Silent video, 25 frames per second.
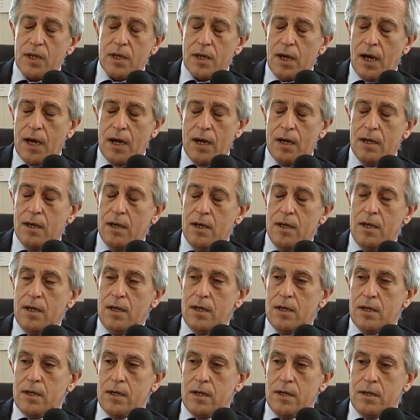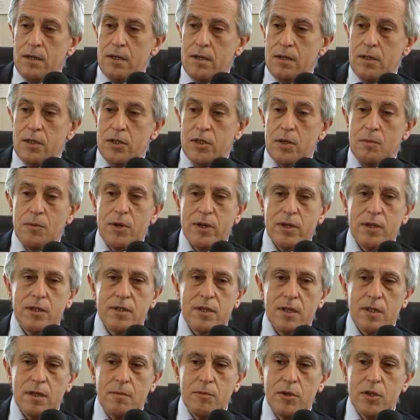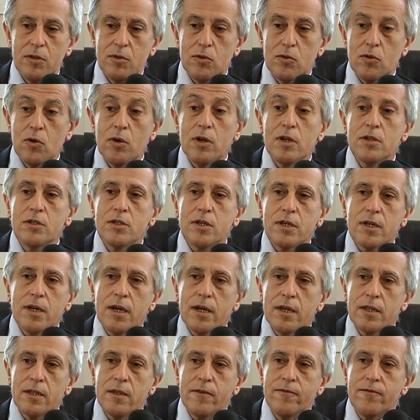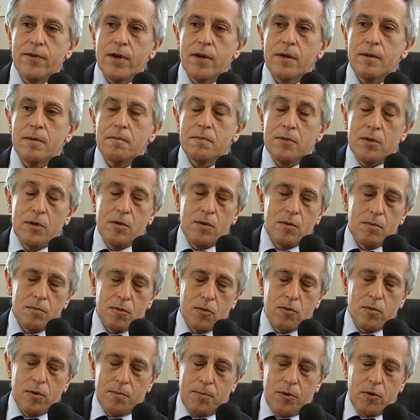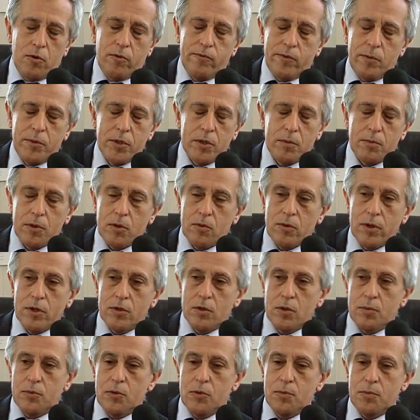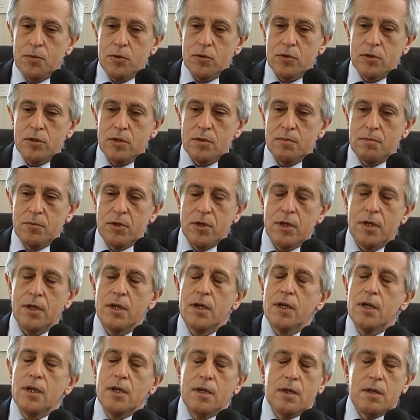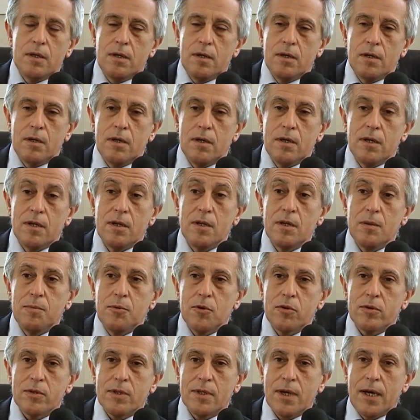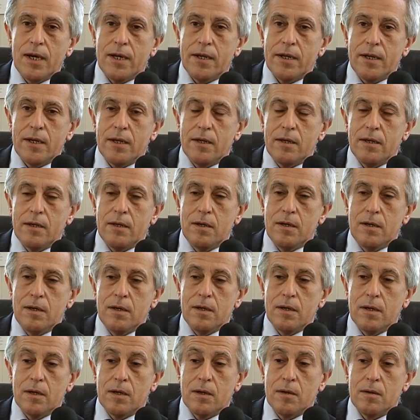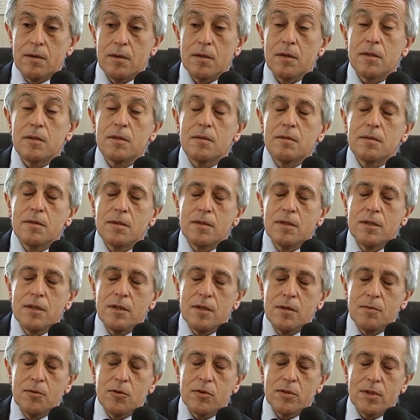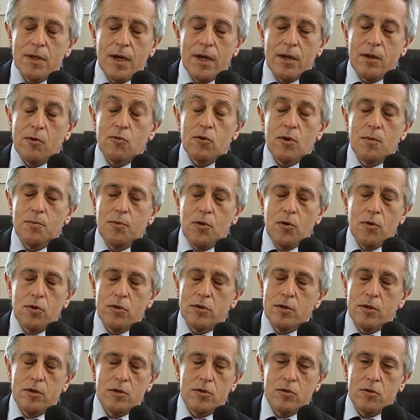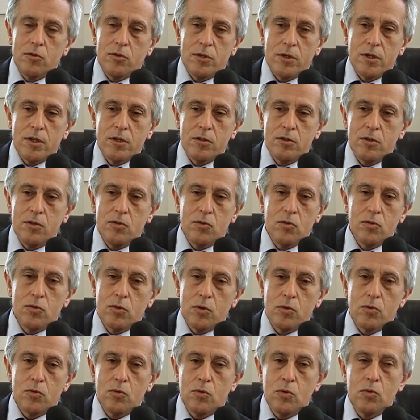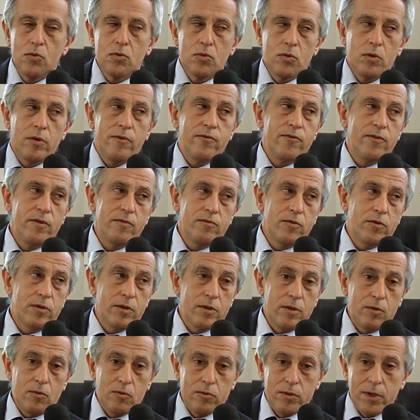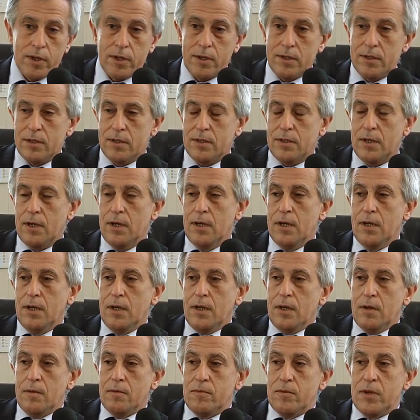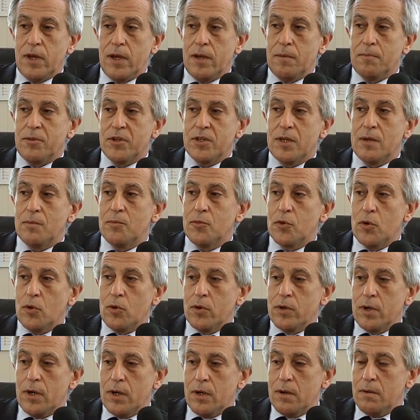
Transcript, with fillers: al eh, diciamo, risanamento e cercare di far, nel, ovviamente per quanto è più possibile, eh, riportare, eh, di riportare quel poco di risorse che ci sono tutte a favore dell'utenza. Viene Per esempio,